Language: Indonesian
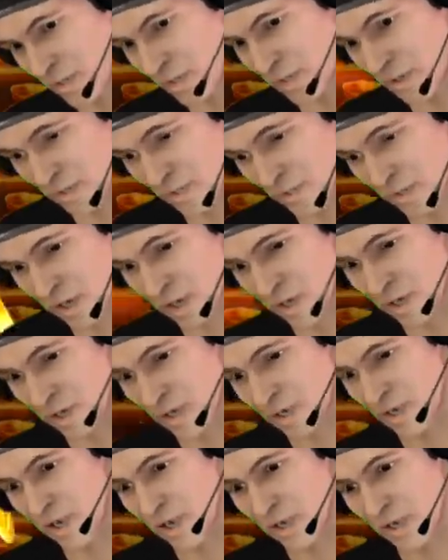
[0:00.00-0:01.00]
langsung
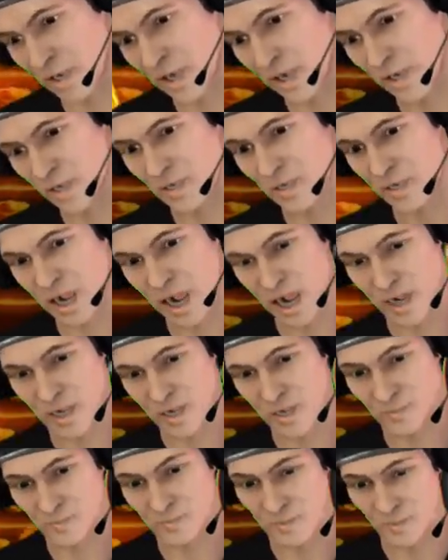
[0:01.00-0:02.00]
saja tanpa beli room
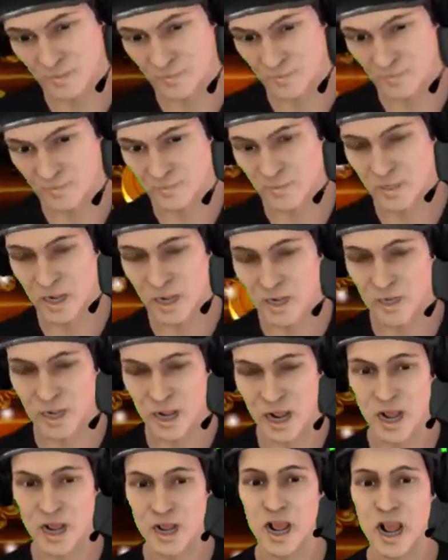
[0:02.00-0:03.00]
bau
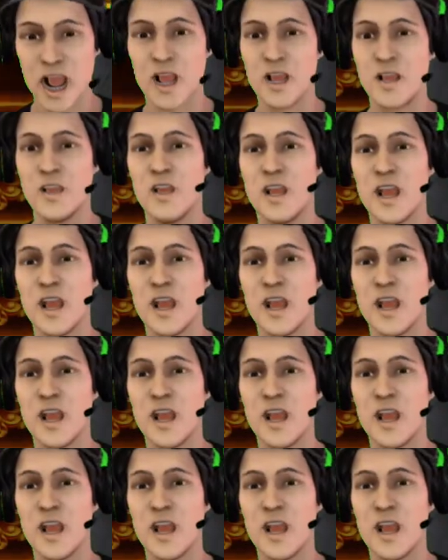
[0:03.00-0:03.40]
langsung